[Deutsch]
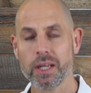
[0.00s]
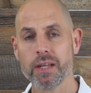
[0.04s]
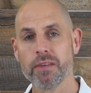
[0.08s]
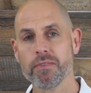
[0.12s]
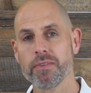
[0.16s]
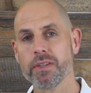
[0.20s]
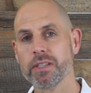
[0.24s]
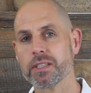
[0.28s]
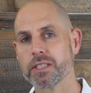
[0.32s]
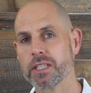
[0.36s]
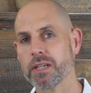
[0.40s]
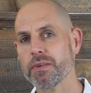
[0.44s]

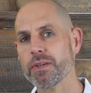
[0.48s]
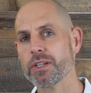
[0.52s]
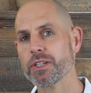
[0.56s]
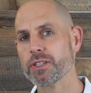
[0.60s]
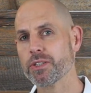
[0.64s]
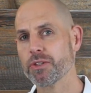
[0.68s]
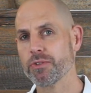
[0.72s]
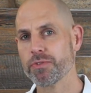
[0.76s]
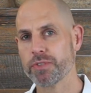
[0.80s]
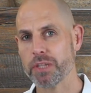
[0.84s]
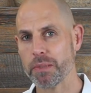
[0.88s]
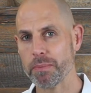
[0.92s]
Wenn
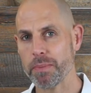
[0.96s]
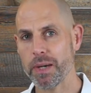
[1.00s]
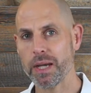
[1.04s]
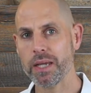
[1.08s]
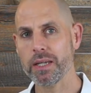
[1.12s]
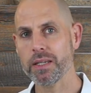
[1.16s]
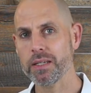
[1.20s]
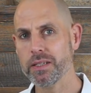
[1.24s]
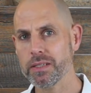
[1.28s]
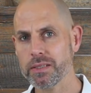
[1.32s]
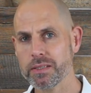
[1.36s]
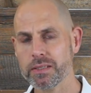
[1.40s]
Sauerstoff dabei
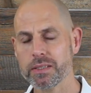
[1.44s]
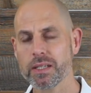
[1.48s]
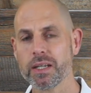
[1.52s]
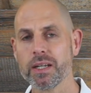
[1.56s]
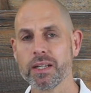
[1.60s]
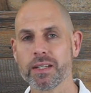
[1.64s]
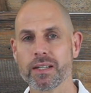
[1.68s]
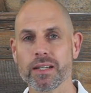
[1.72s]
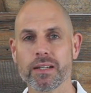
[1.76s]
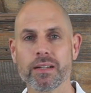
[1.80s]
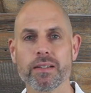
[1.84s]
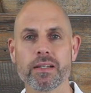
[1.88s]
ist,
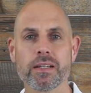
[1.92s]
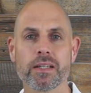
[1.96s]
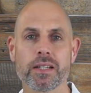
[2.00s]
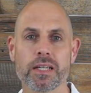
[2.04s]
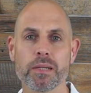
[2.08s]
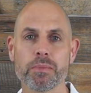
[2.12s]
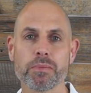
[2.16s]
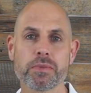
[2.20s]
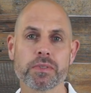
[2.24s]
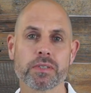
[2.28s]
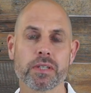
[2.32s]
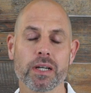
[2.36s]
dann
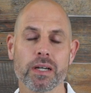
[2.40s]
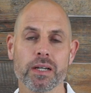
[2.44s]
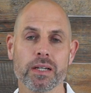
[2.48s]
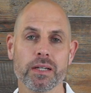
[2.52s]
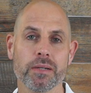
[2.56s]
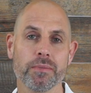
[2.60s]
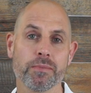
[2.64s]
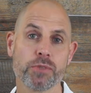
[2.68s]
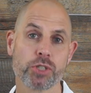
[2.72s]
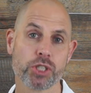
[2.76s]
gibt es ähm,